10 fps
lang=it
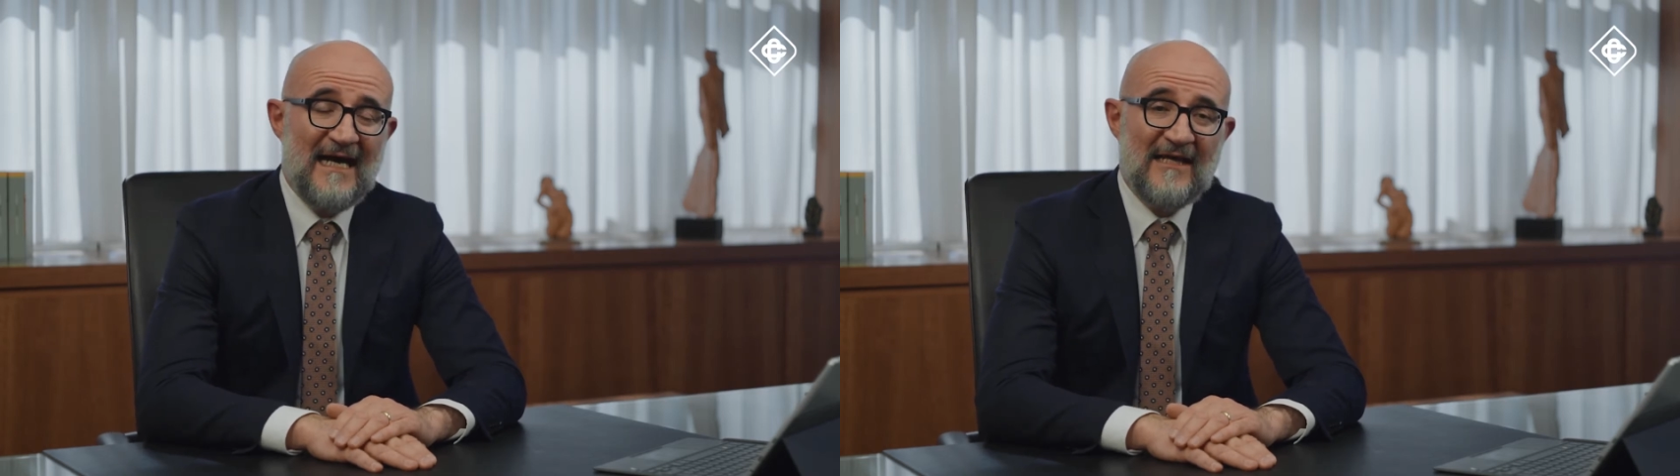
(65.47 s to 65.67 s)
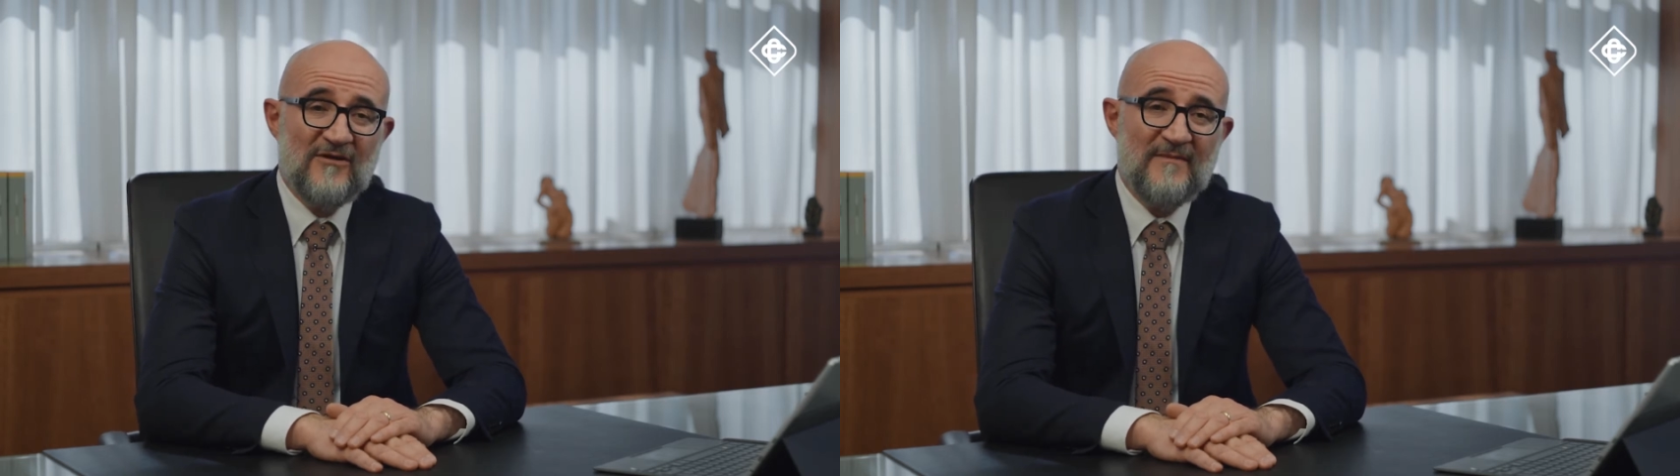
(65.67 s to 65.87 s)

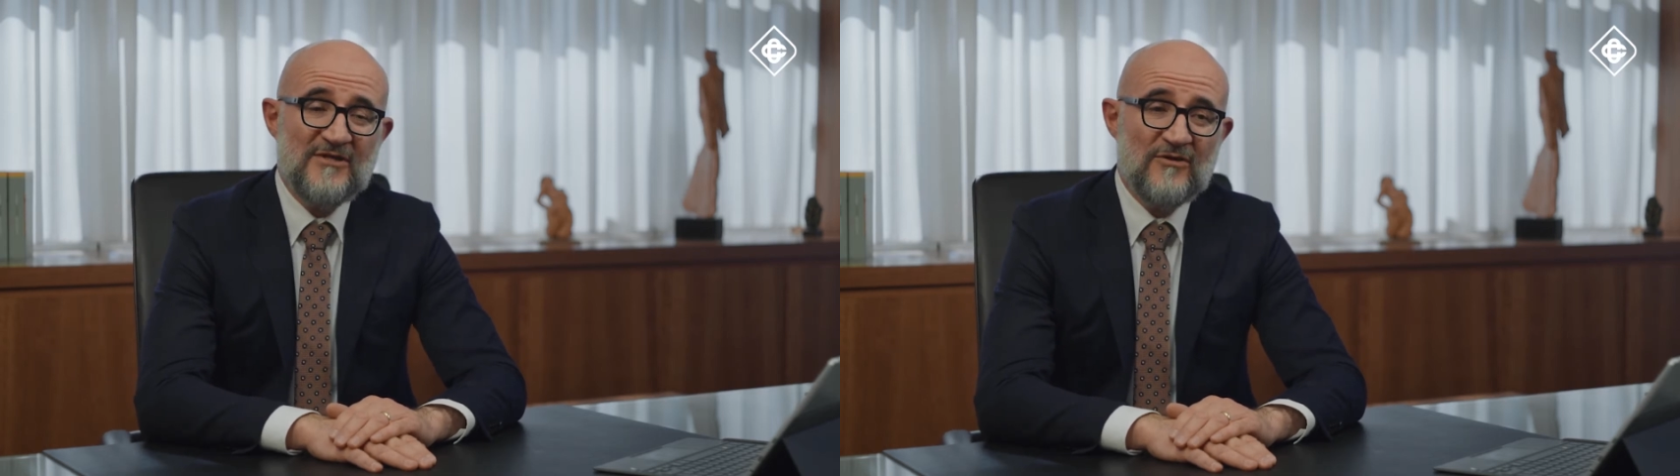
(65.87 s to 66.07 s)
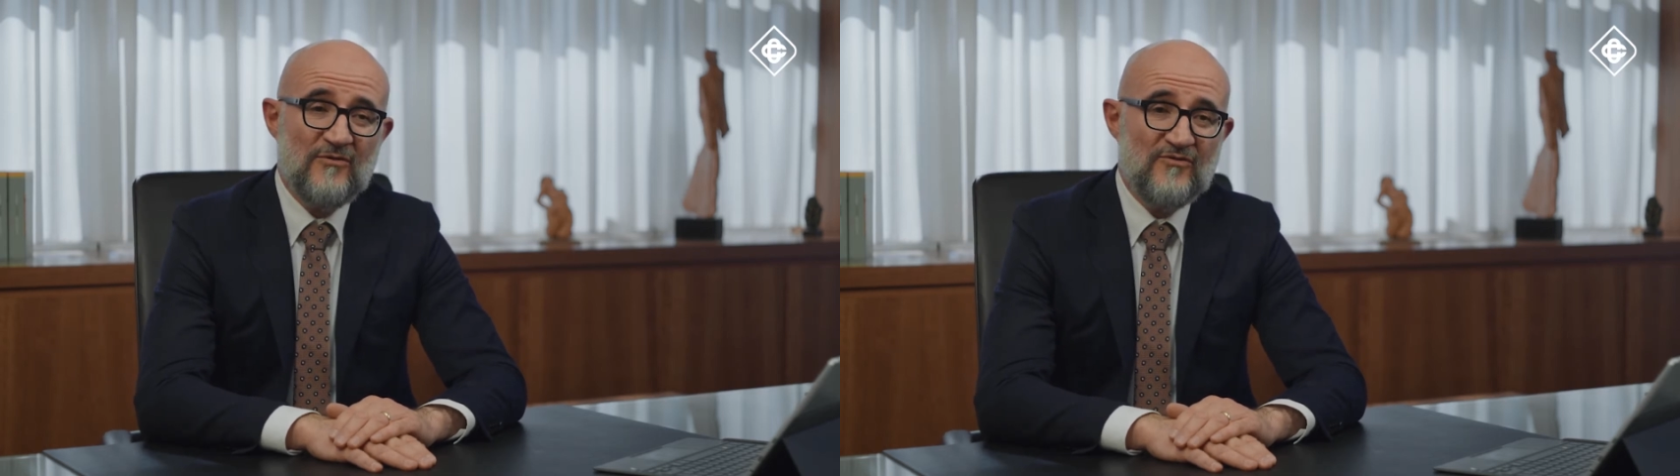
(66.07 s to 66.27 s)
hanno
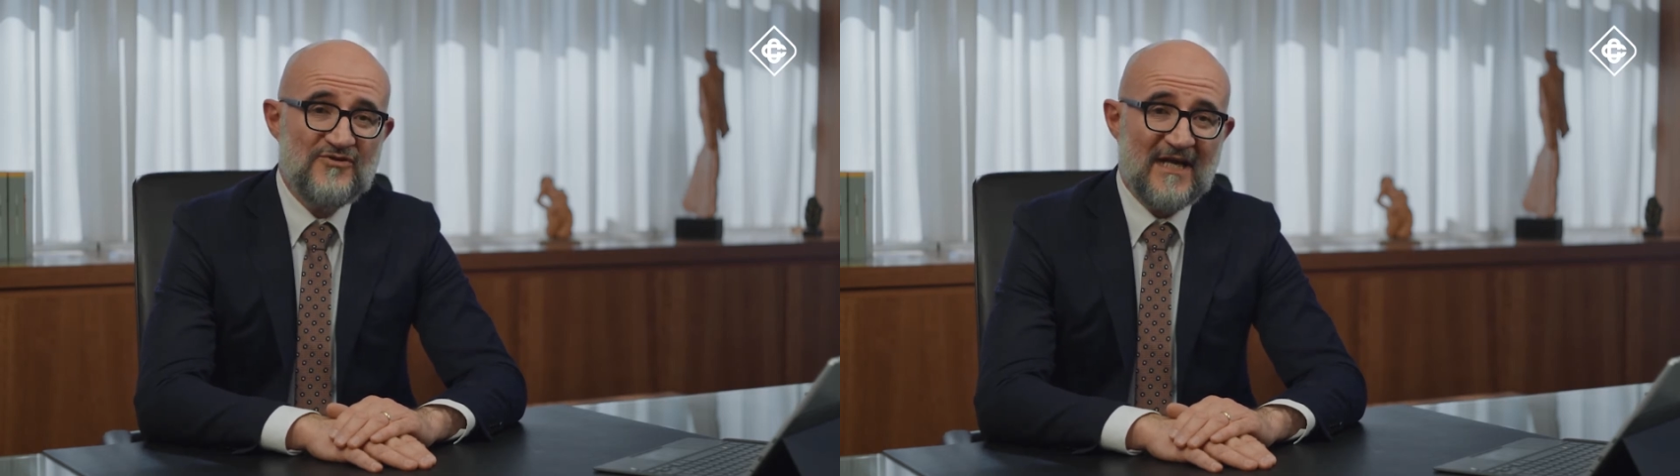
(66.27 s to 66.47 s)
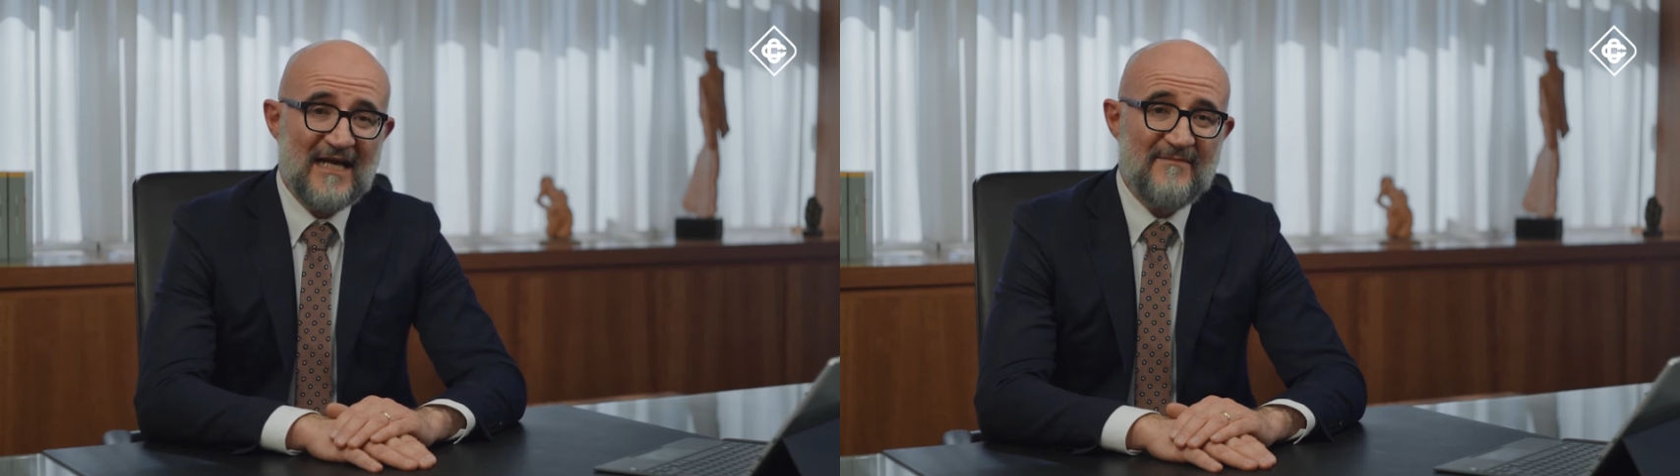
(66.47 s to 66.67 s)
messo in
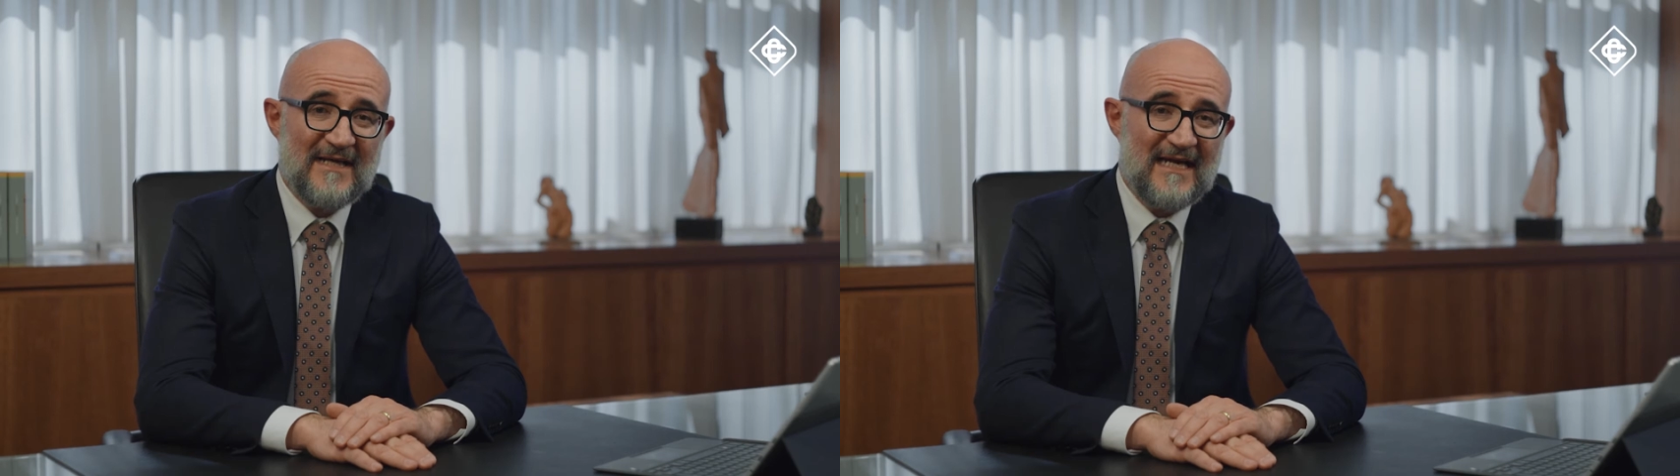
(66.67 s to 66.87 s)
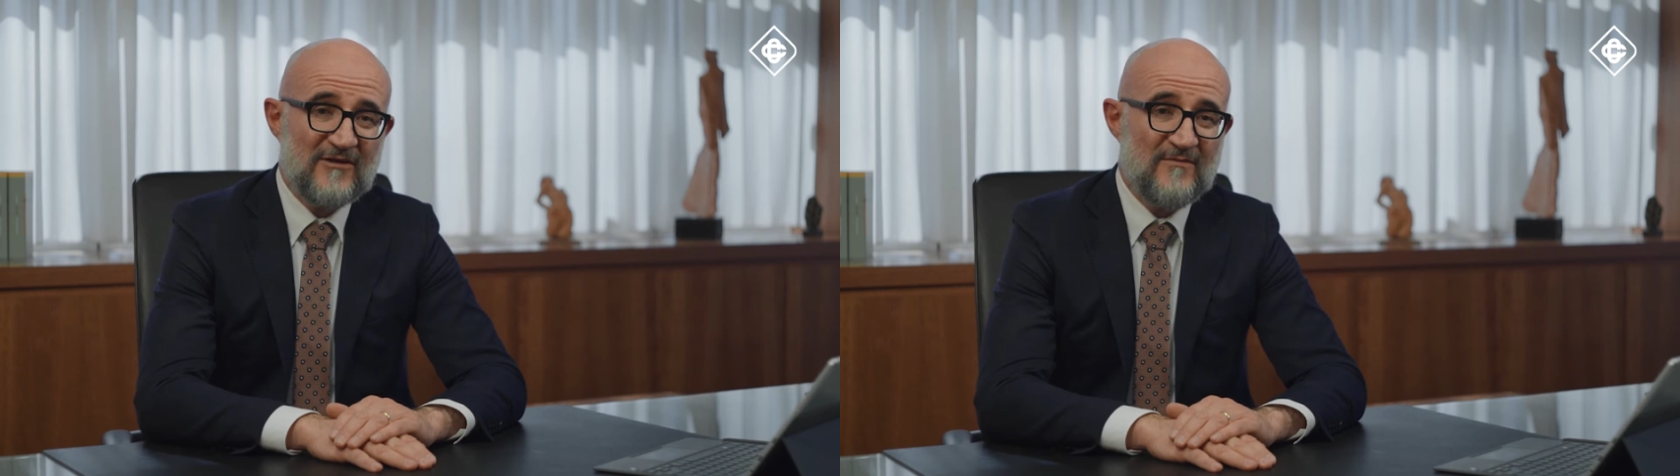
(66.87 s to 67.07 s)
luce che il
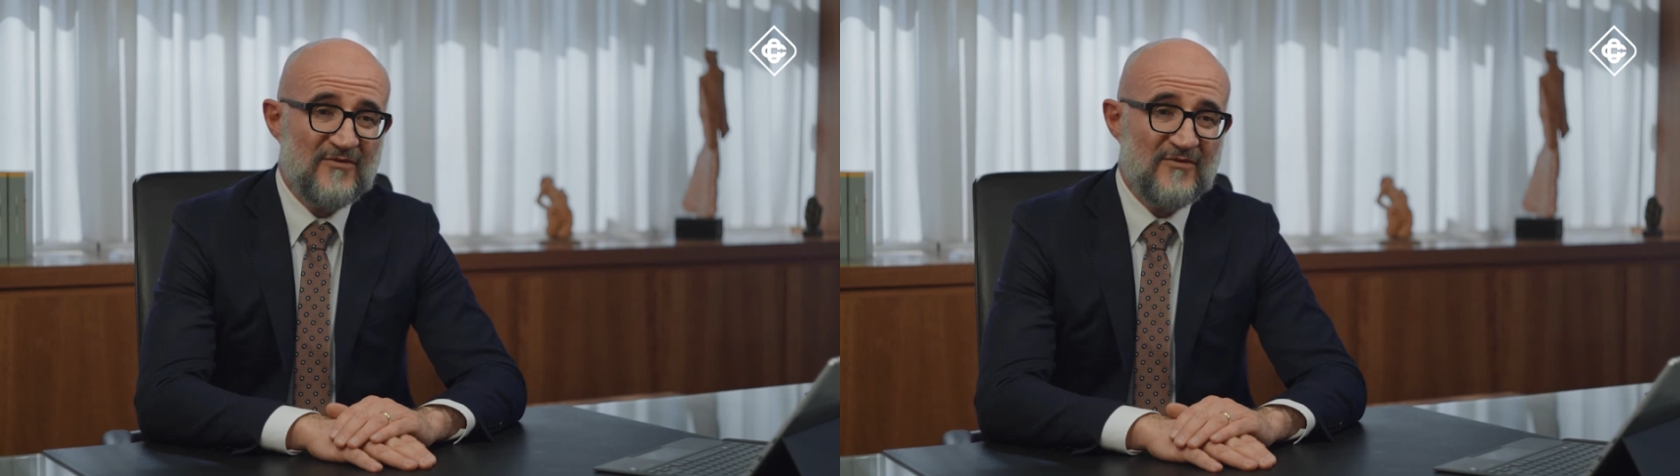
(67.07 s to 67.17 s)
mercato